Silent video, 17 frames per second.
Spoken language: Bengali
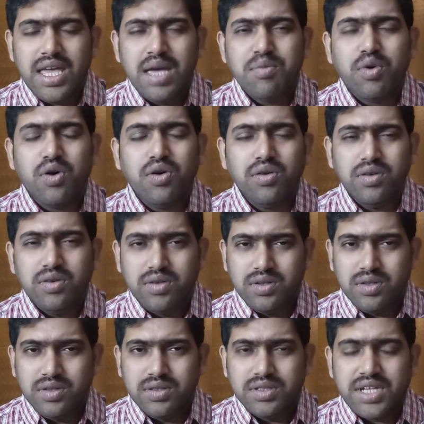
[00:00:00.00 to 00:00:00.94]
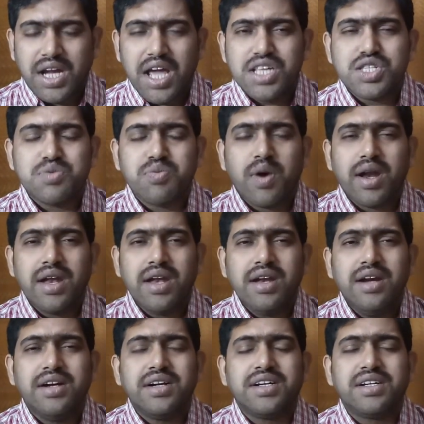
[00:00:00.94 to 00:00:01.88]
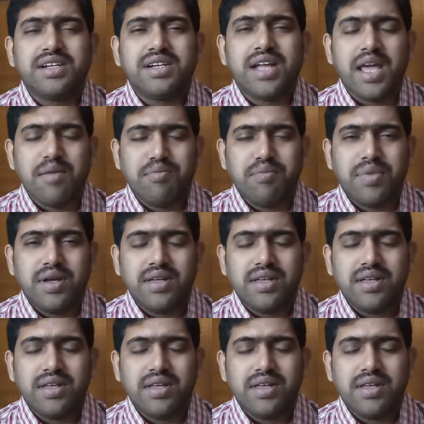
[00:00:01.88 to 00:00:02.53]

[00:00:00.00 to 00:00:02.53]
এবং ট্রান্সপারেন্ট টেপ